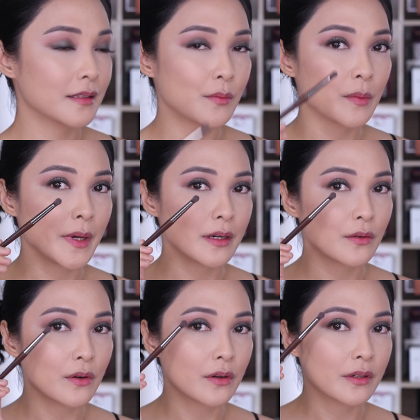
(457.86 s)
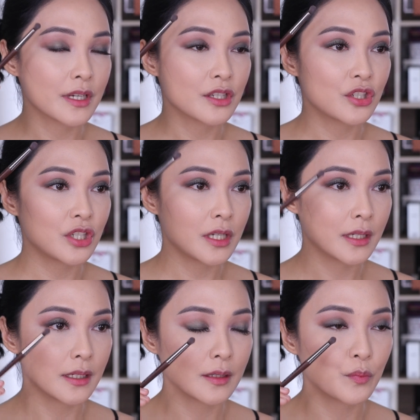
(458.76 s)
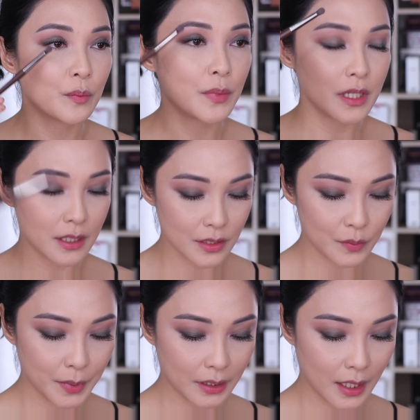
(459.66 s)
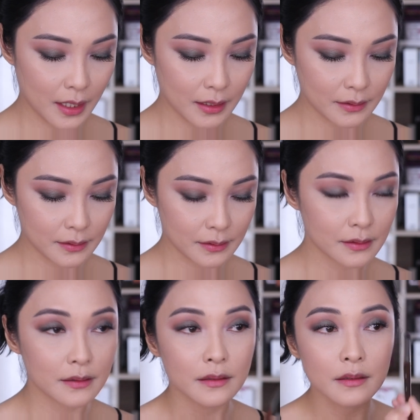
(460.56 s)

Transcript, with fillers: Di ba parang orangey na nagpipinkish pataas?